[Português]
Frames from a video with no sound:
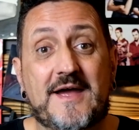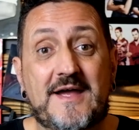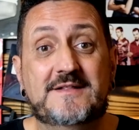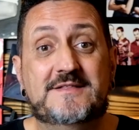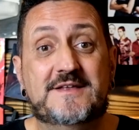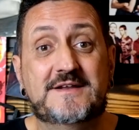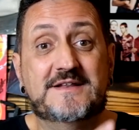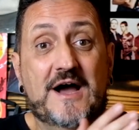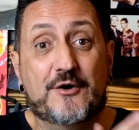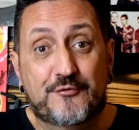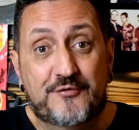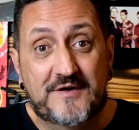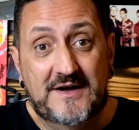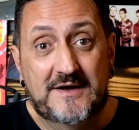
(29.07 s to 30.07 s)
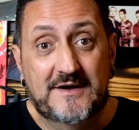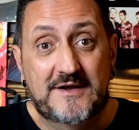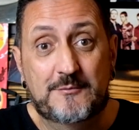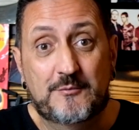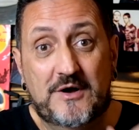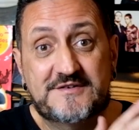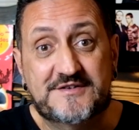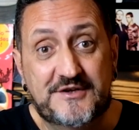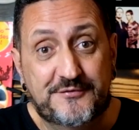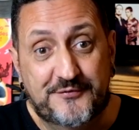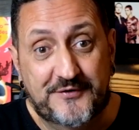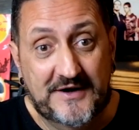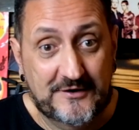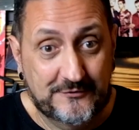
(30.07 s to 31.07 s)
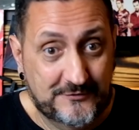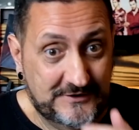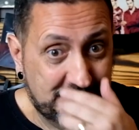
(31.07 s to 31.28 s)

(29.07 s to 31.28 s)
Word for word: entre Dalvan e Moacir Franco.